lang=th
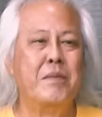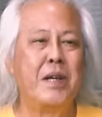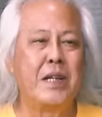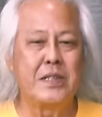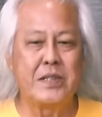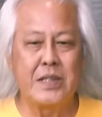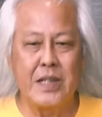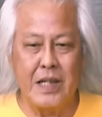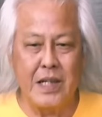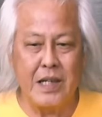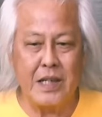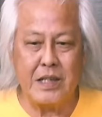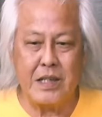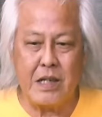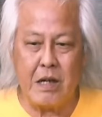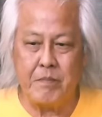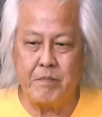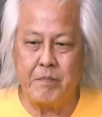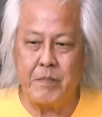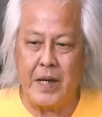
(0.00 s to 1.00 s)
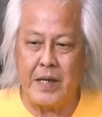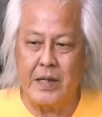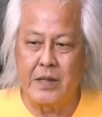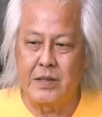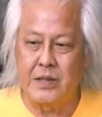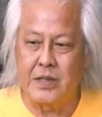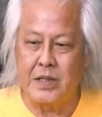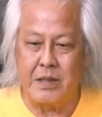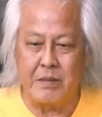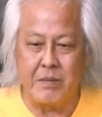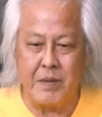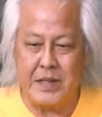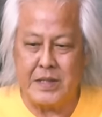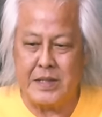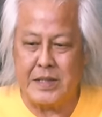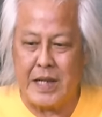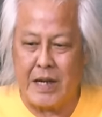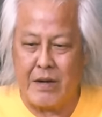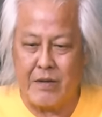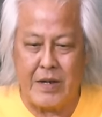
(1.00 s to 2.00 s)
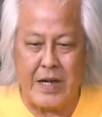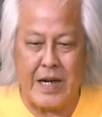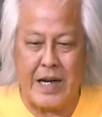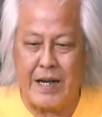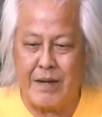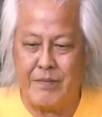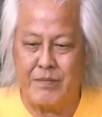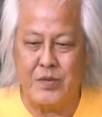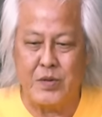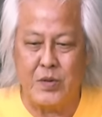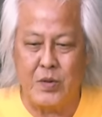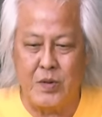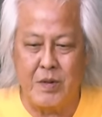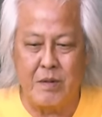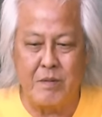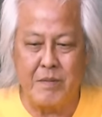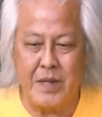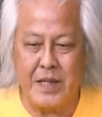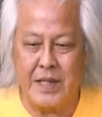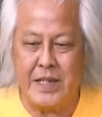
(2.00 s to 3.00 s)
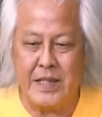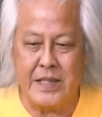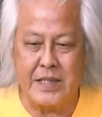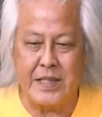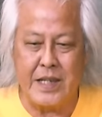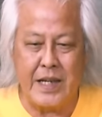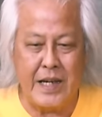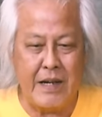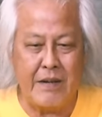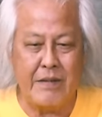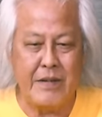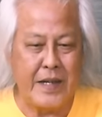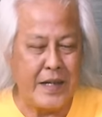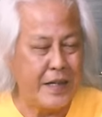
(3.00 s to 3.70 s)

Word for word: มิกเซอร์ก็เป็นรู้สึกเป็นซาวด์ครับตัวไม่กี่ชแนลเอ